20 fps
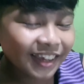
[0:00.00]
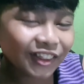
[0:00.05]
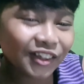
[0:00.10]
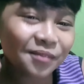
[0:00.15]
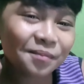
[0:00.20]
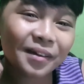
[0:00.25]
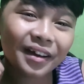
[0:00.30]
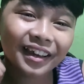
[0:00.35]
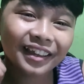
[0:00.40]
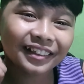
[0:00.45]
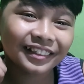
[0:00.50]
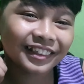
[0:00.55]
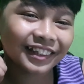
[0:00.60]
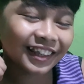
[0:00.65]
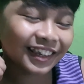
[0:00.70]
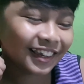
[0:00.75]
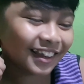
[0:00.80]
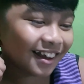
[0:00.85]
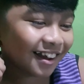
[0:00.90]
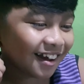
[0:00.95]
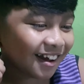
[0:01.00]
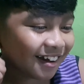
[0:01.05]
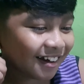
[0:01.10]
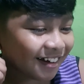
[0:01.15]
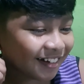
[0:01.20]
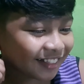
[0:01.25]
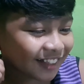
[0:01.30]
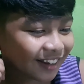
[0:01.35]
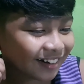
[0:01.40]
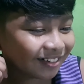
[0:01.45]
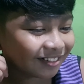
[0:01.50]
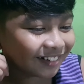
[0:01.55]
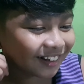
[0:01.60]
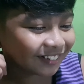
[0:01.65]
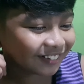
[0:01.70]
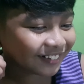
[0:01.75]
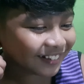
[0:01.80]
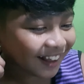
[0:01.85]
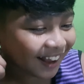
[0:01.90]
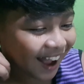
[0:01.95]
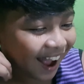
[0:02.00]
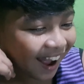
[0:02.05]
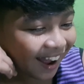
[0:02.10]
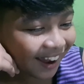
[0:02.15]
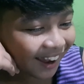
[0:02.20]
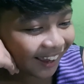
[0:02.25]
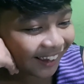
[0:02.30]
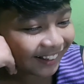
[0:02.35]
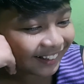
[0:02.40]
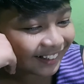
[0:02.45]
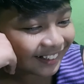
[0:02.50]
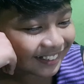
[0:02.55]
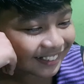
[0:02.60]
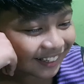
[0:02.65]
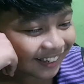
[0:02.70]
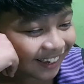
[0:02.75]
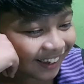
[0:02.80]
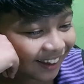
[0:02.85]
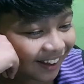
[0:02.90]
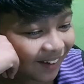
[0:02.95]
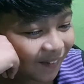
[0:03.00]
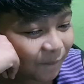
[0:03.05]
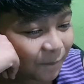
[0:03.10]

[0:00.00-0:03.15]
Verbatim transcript: Ito pang intrigang tanong natin, nakakainis eh.